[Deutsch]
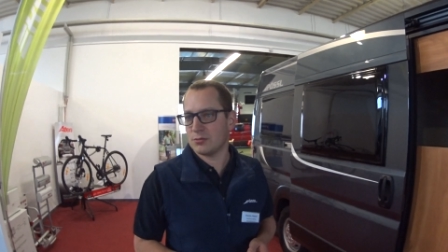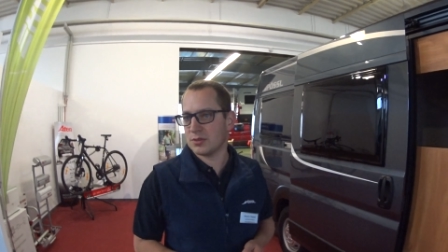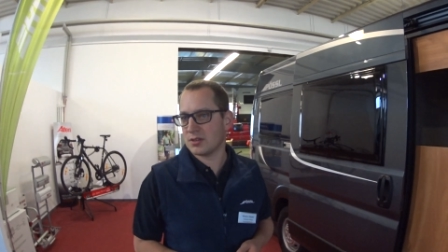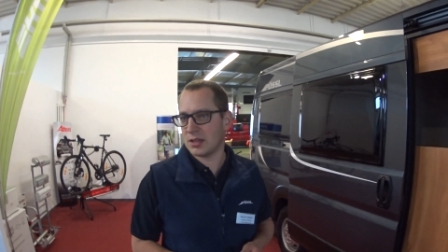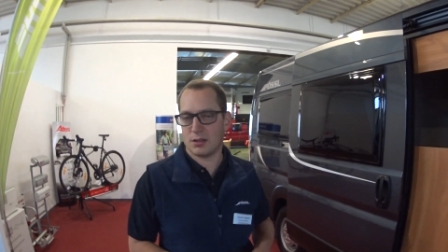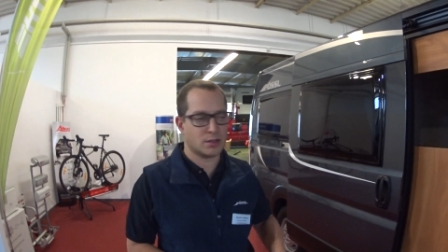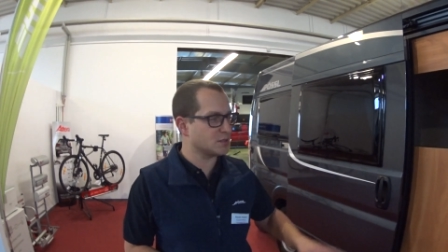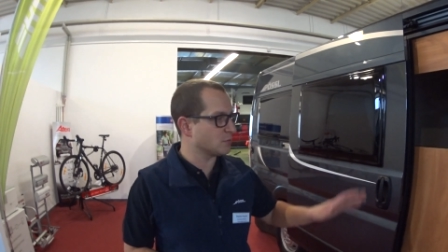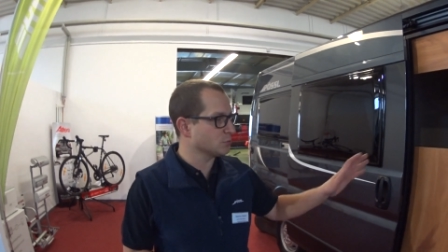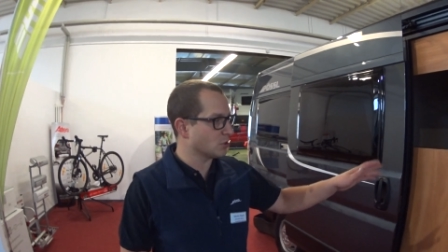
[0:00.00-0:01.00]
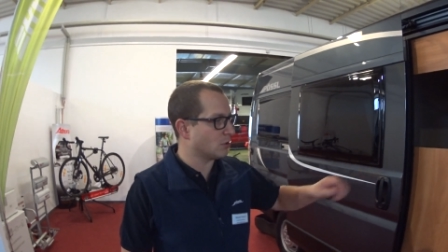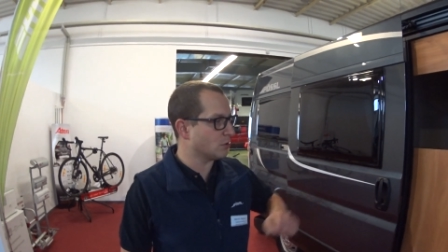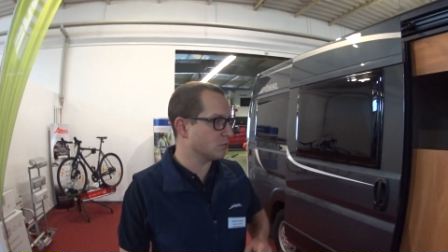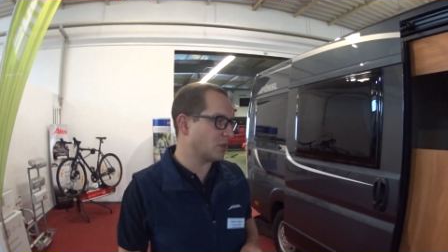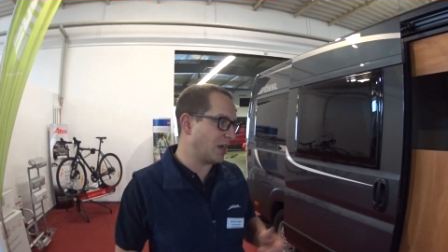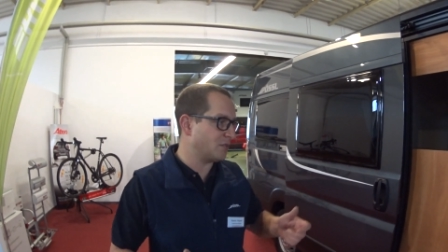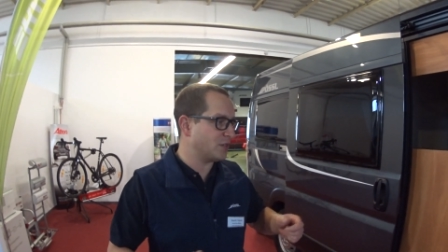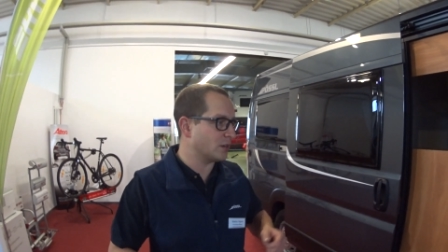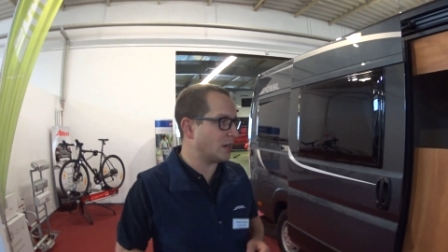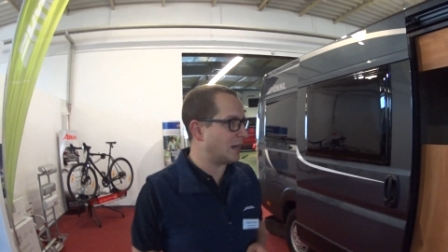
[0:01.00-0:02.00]
und da drinnen geht es unter 3,
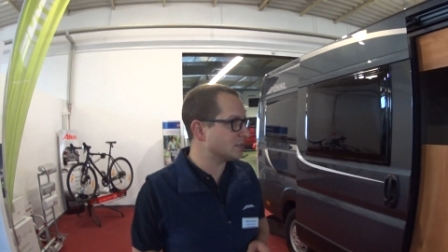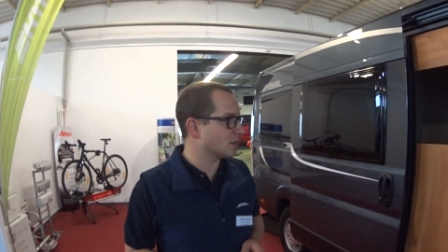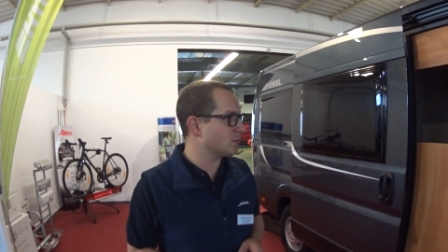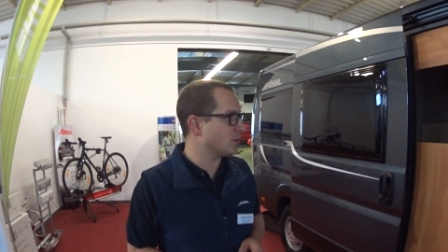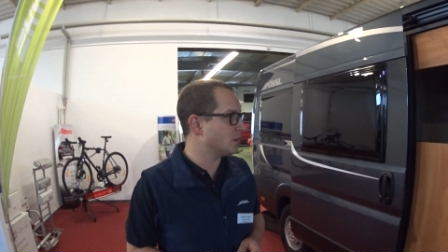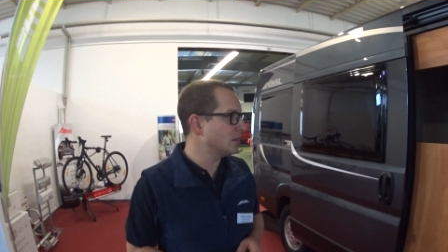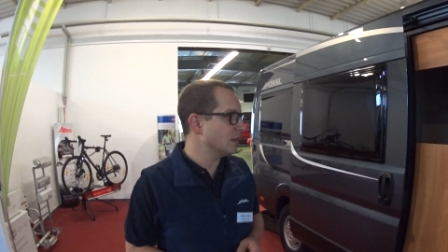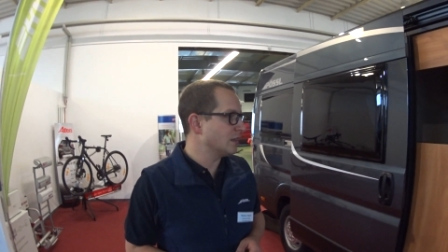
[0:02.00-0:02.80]
4 Grad, sage ich mal.